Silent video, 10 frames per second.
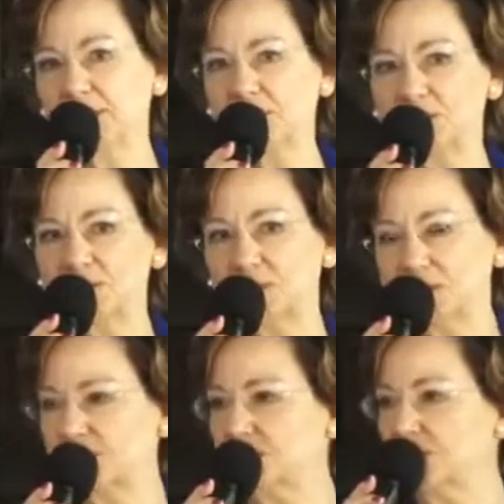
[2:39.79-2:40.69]
para todos
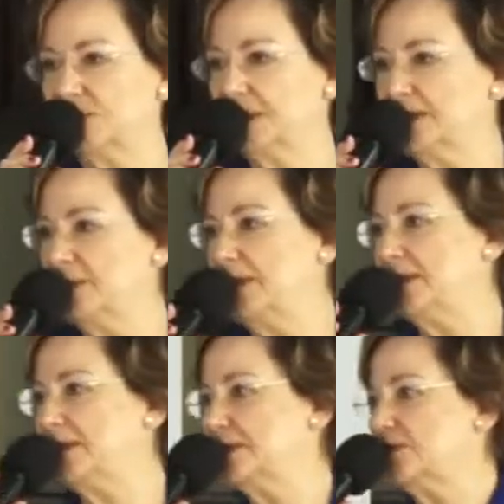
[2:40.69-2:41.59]
nós que somos
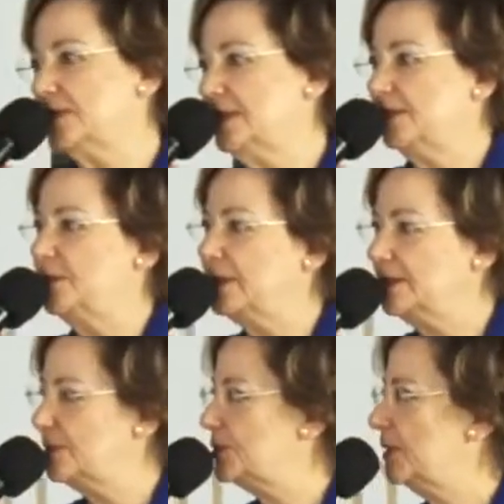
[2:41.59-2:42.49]
espíritas, nós
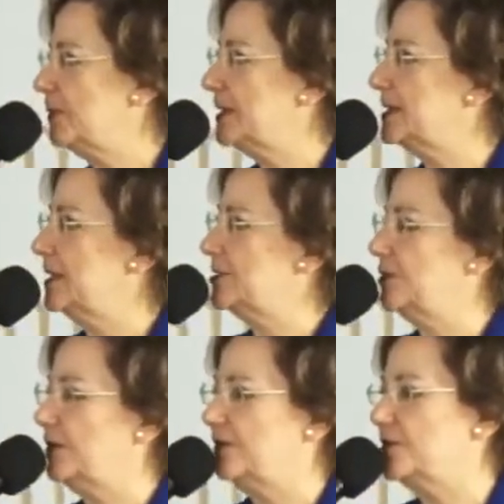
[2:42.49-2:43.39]
lembramos de uma
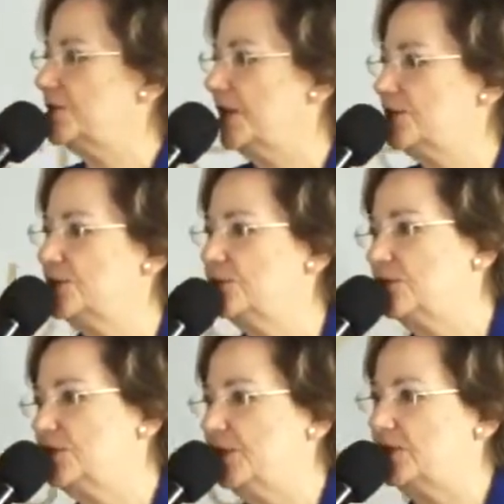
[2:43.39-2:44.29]
passagem do Evangelho
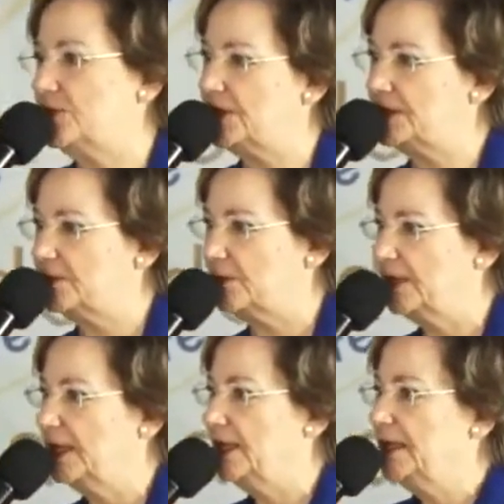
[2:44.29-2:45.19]
segundo o
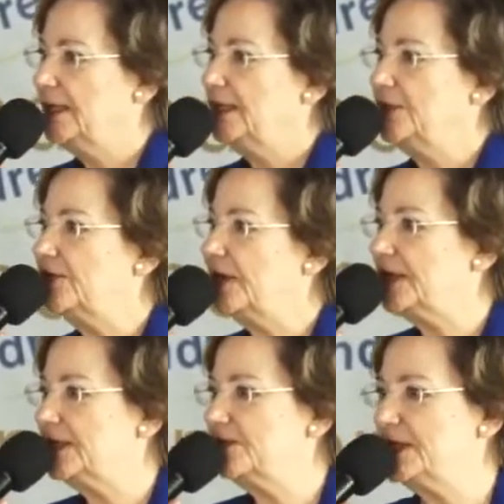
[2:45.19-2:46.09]
Espiritismo que
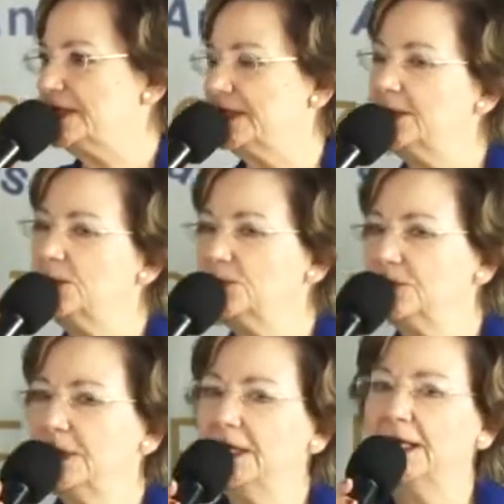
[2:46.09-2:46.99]
fala da
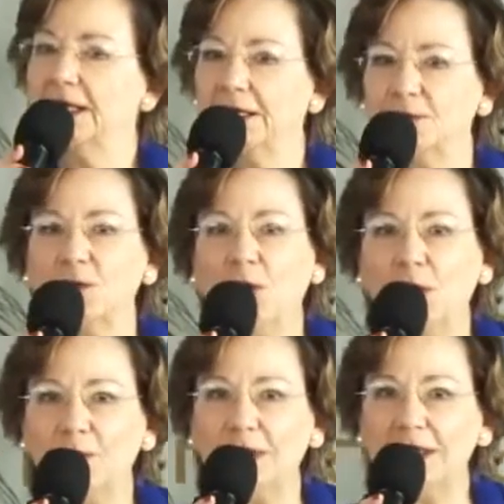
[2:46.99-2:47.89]
missão do
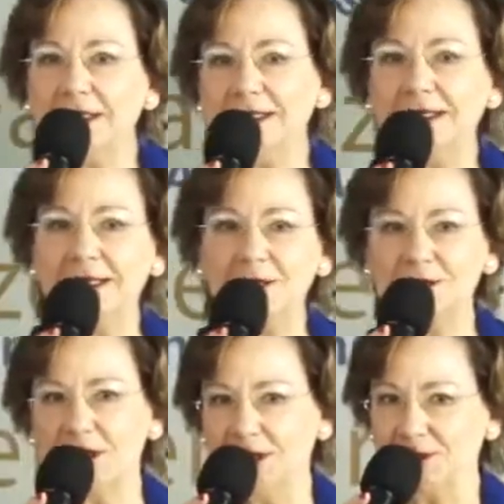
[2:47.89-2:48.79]
homem
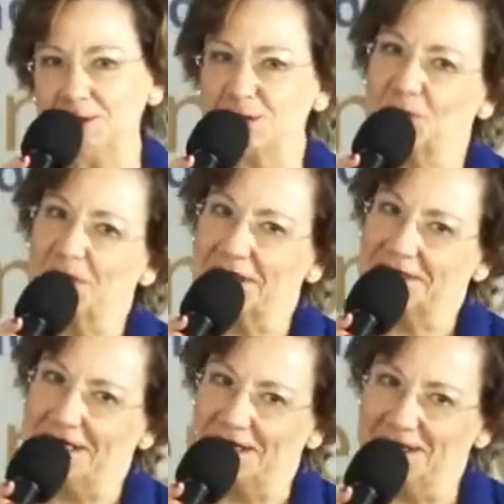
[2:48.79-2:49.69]
inteligente sobre
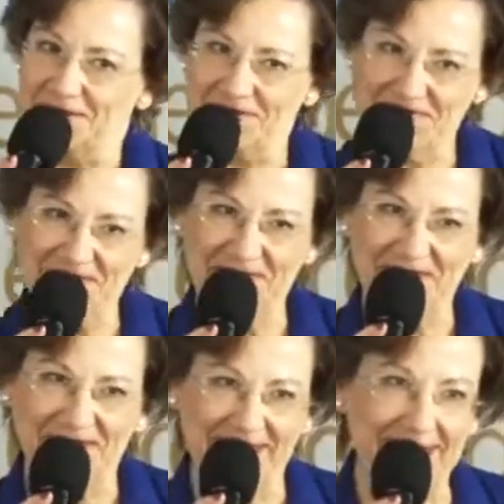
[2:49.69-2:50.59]
a terra.
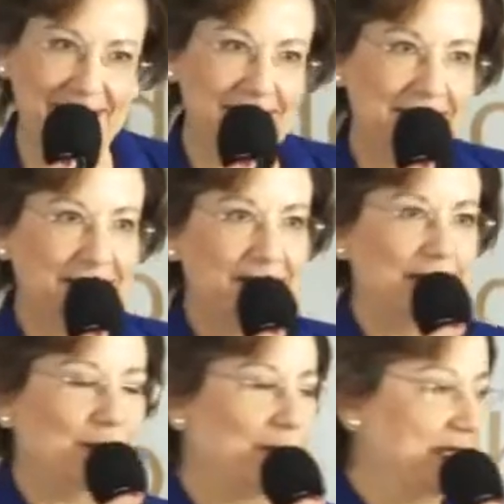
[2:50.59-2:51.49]
Né?
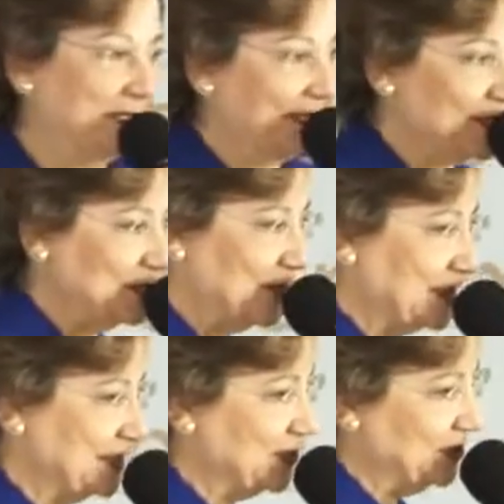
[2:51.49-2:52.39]
É uma passagem
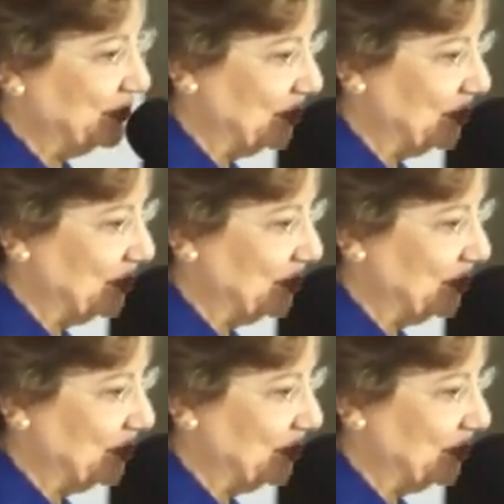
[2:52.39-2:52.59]
bastante